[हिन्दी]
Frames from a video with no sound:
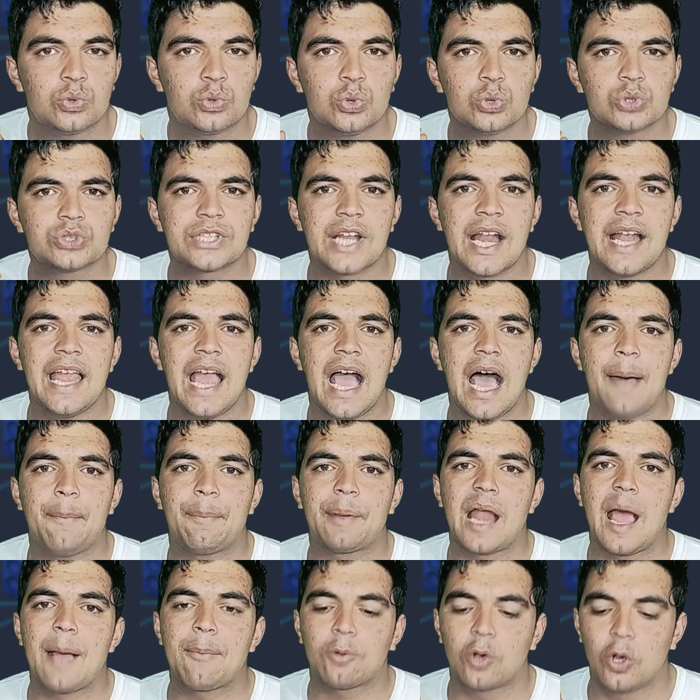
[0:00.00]
दूसरा यहाँ
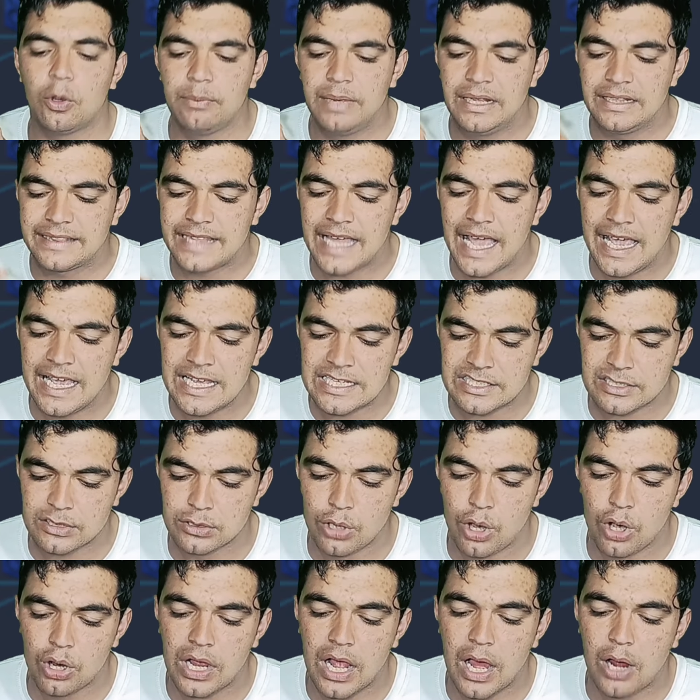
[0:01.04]
पर आपको मिलता है
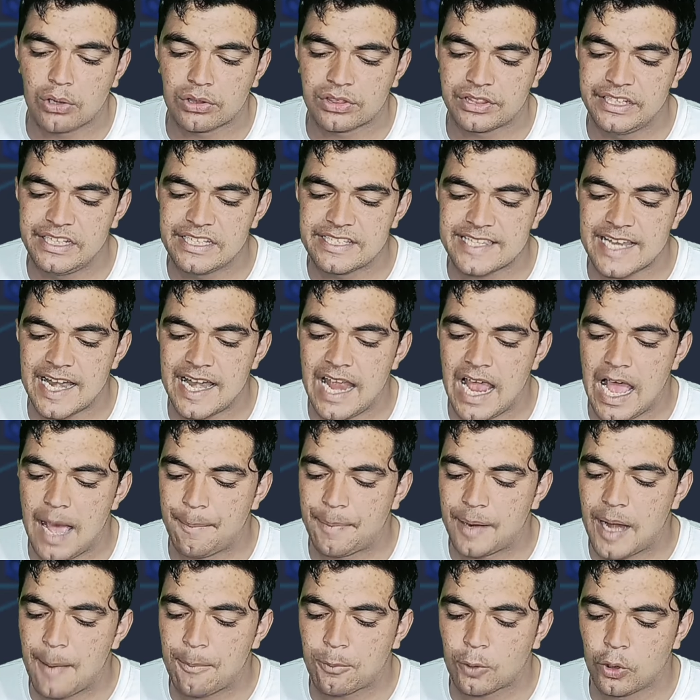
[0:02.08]
स्लो का और तीसरा
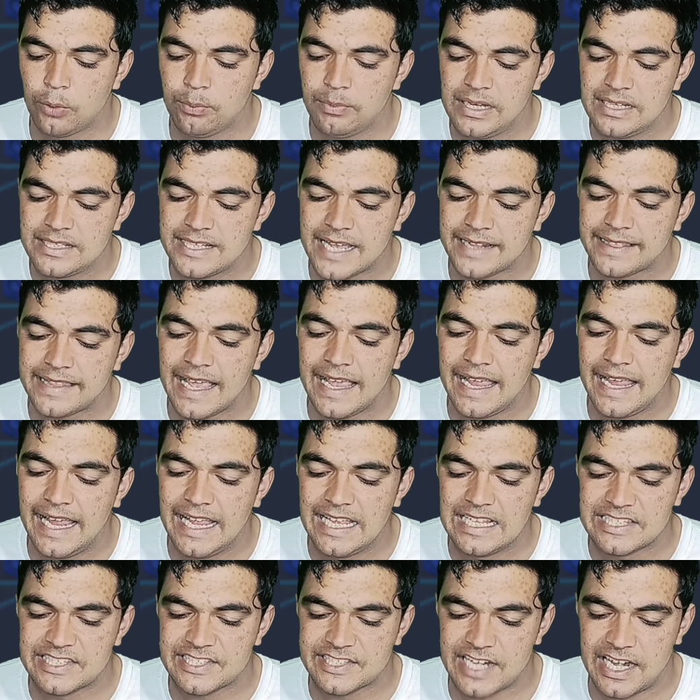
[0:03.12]
यहाँ पर आपको मिल जाता
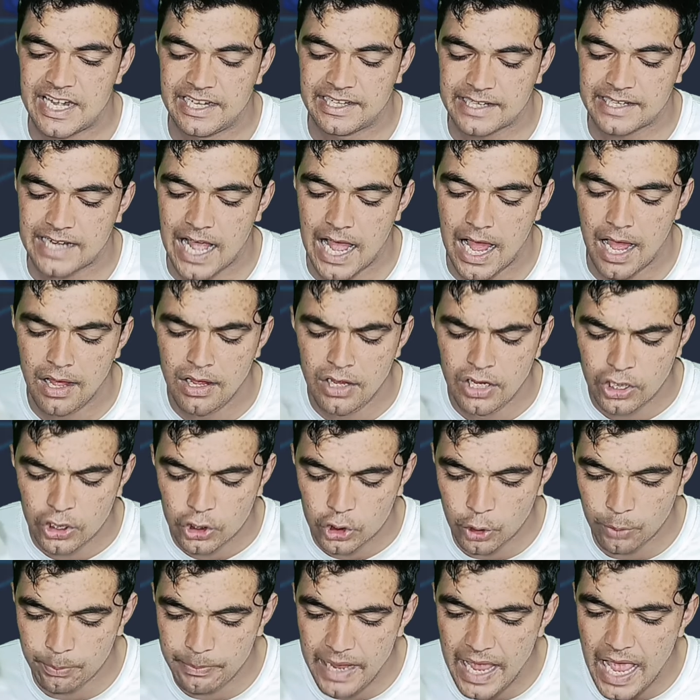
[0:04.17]
है इंस्टेंट का
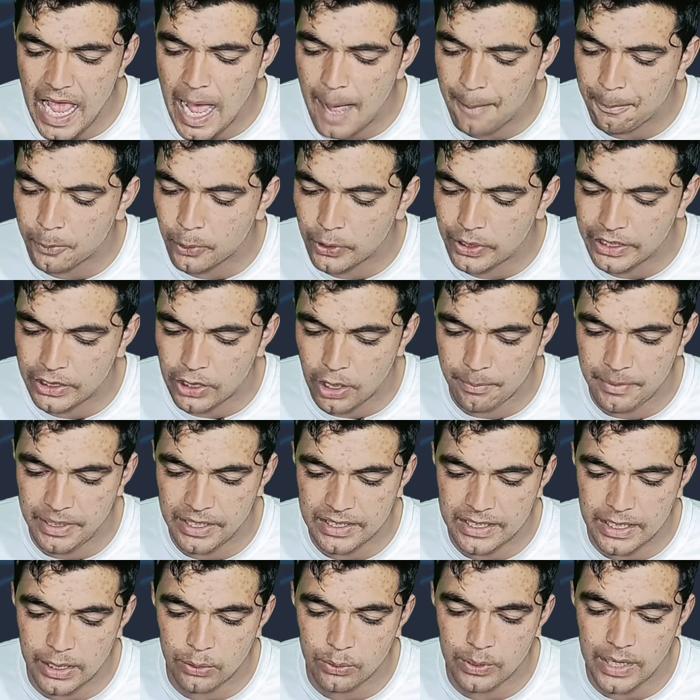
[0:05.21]
तो मैं आपको
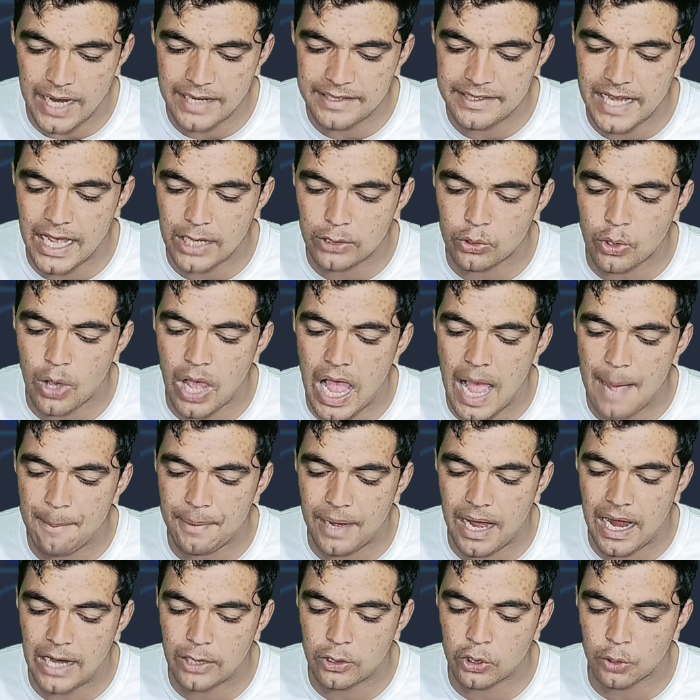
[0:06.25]
रिकमेंड करूंगा या तो
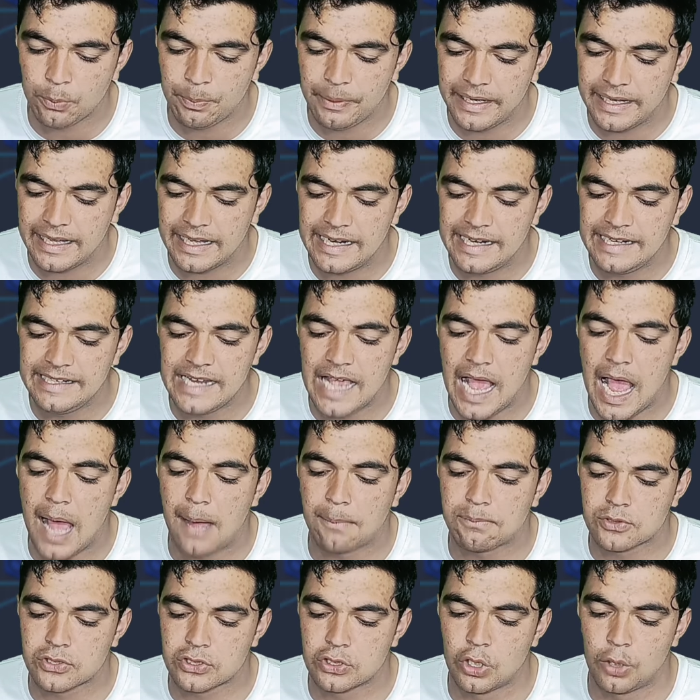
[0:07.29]
आप ऑटो पे करें या
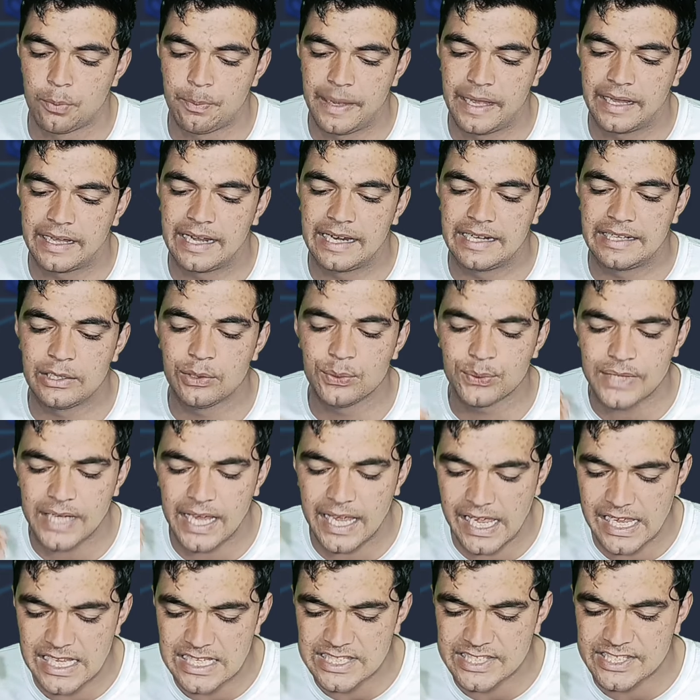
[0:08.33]
आप स्लो पे करें क्योंकि
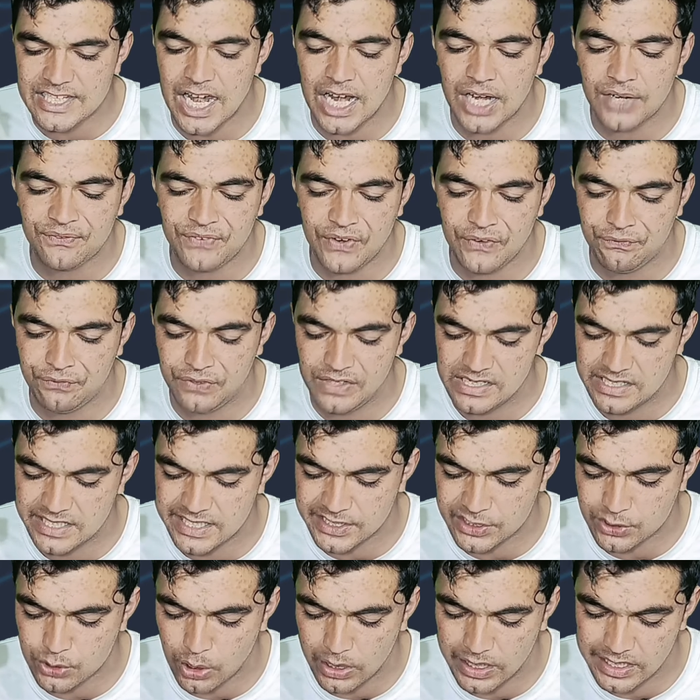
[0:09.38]
इंस्टेंट पे
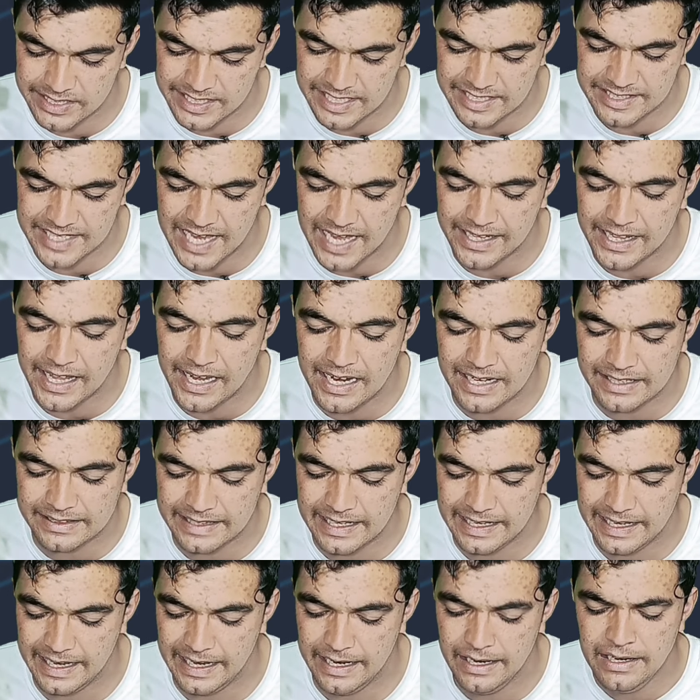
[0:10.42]
फीसिस थोड़े से ज्यादा
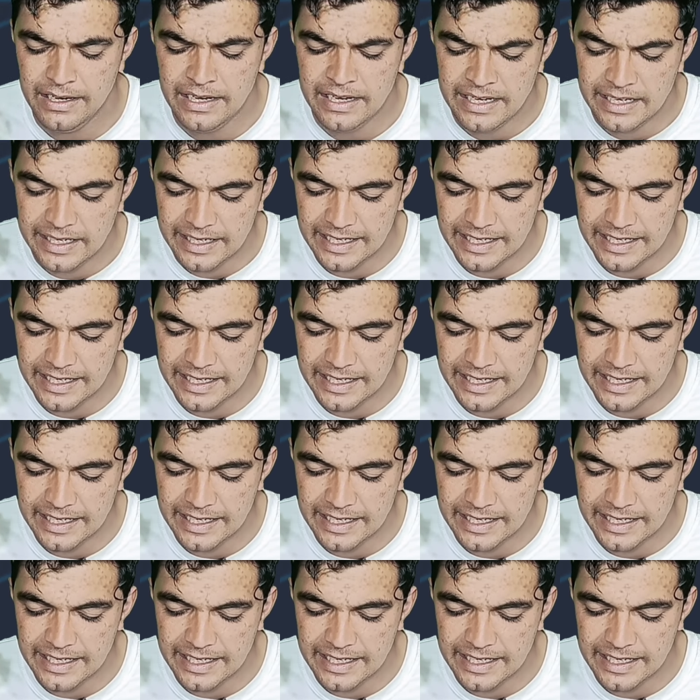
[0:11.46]
लगते हैं